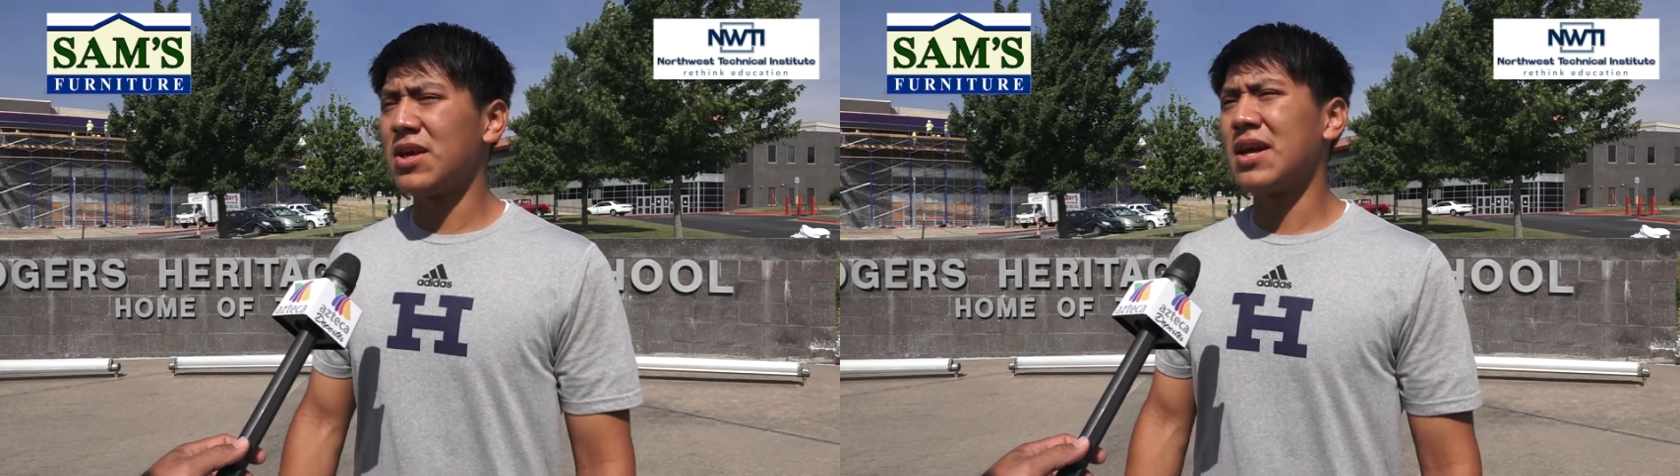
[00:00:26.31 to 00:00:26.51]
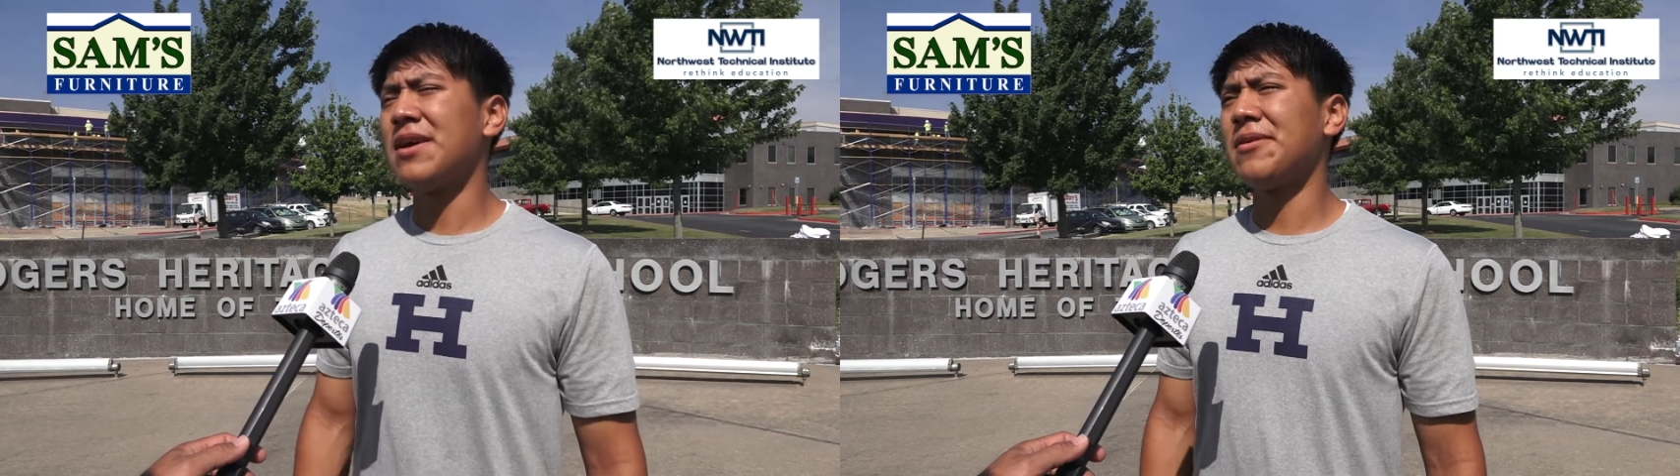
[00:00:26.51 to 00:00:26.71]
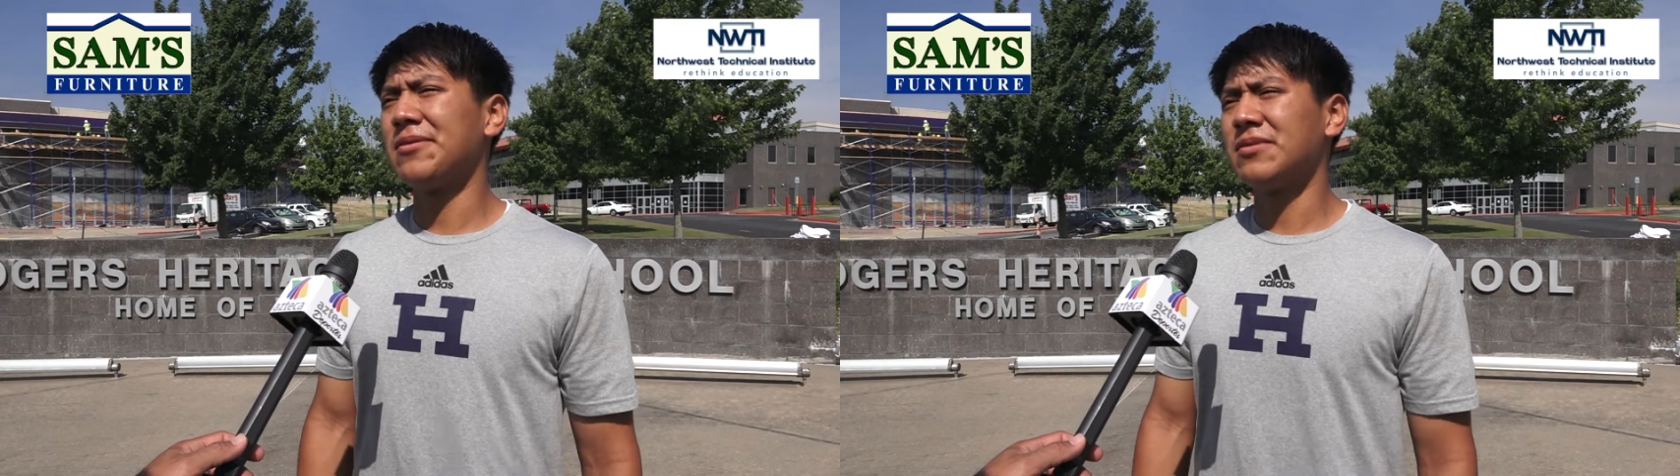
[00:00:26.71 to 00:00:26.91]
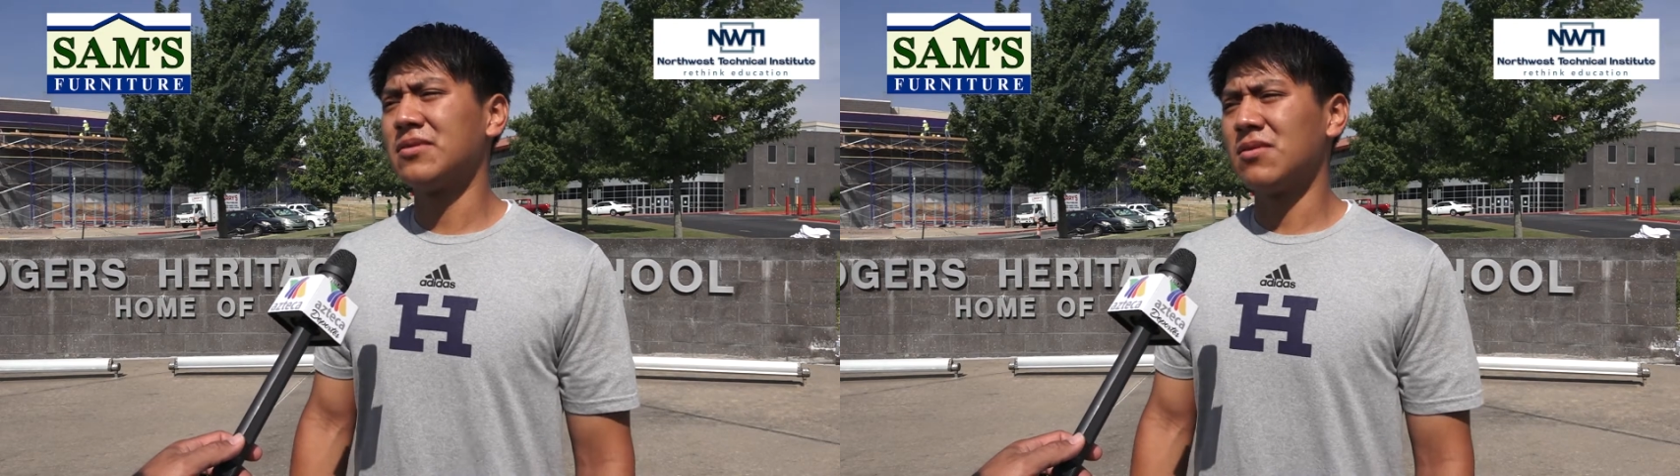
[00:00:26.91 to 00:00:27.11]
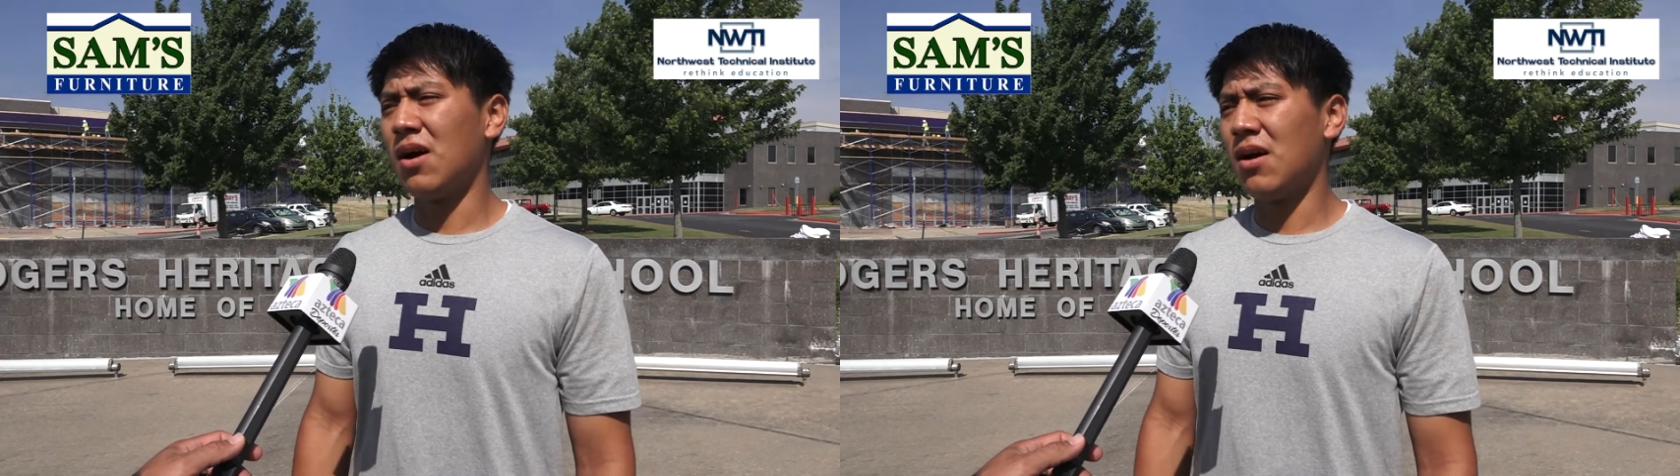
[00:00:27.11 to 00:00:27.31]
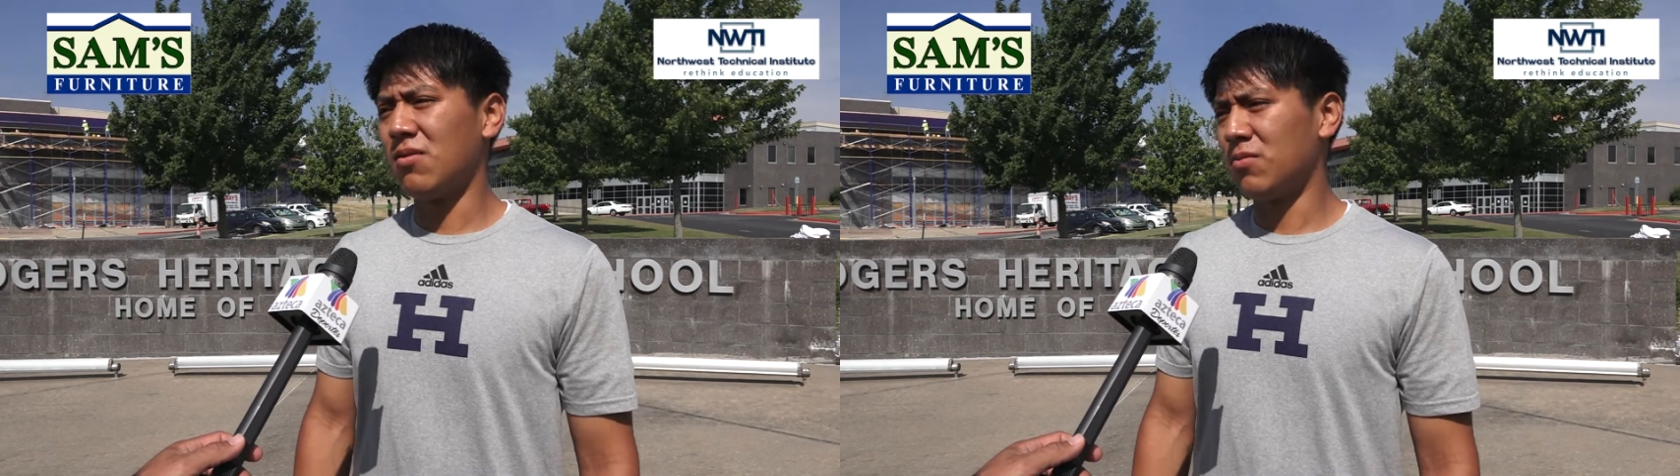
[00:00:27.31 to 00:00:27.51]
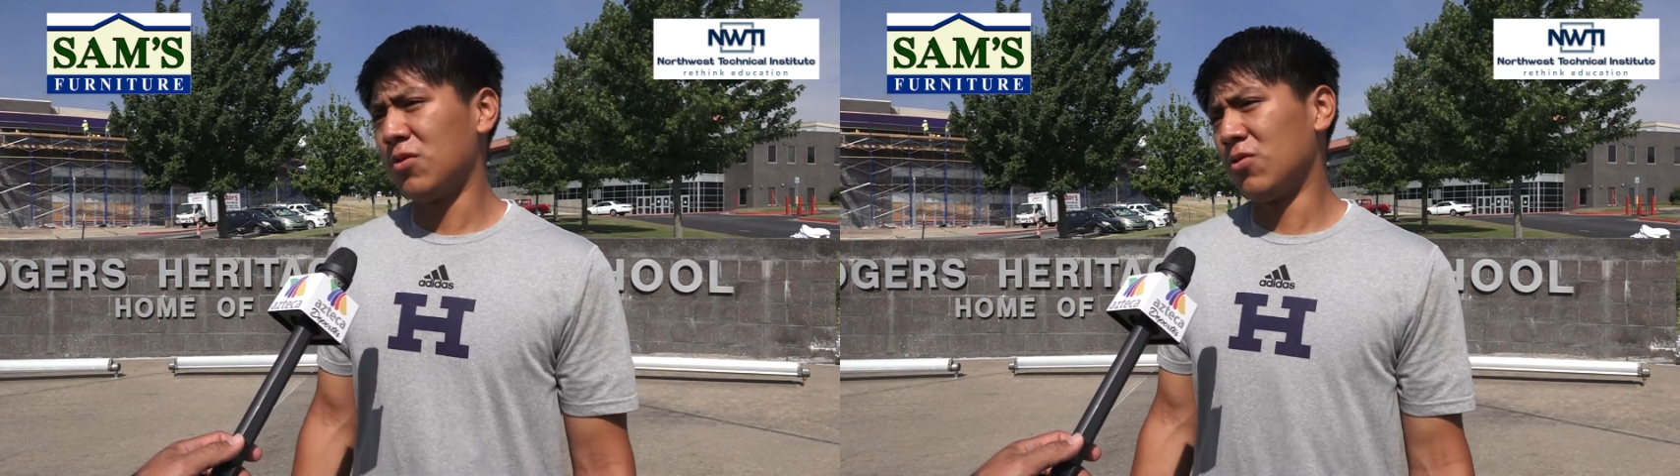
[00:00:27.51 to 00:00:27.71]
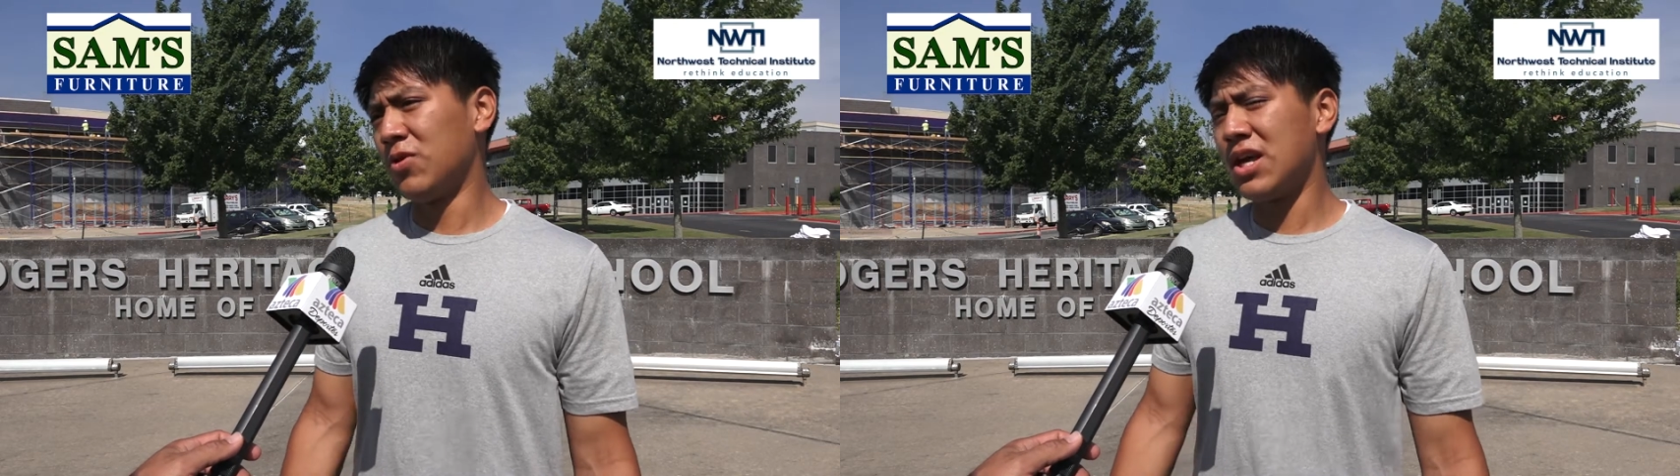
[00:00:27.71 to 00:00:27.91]
dije, ah,
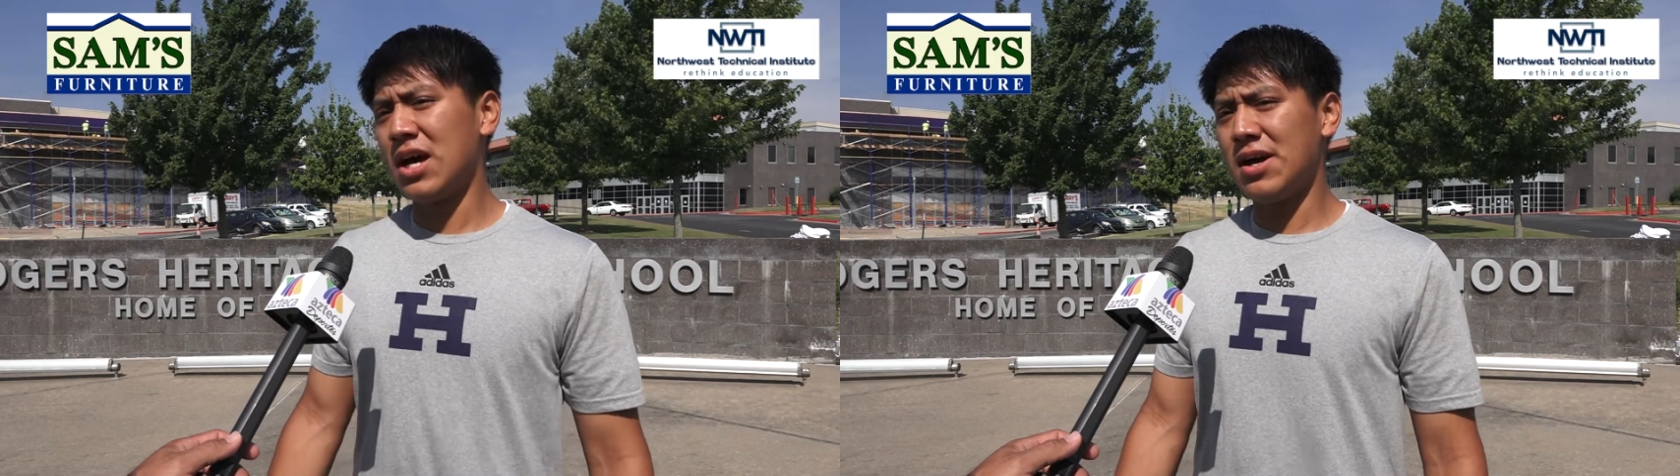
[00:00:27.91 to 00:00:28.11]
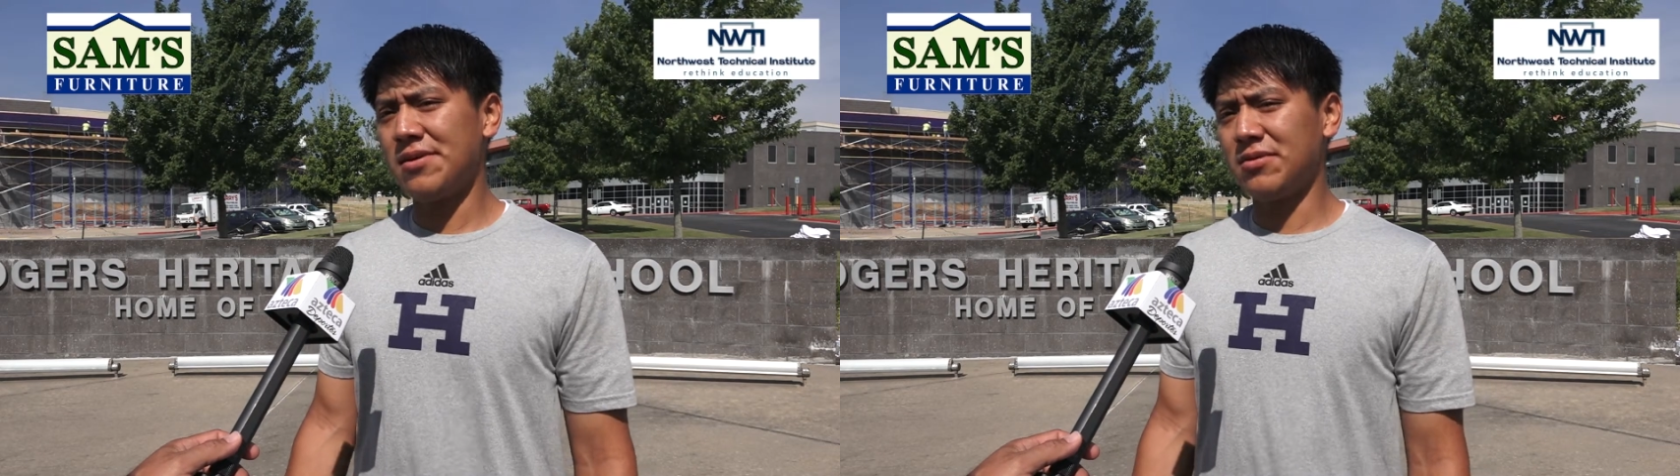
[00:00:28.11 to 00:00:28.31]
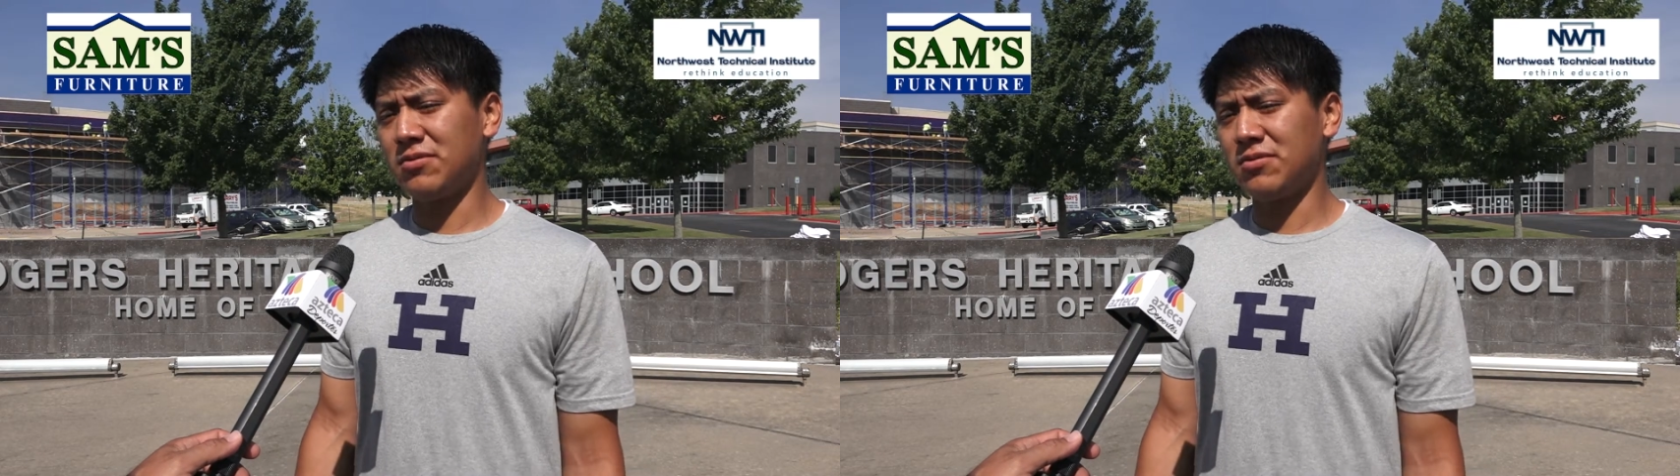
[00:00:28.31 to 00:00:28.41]
un día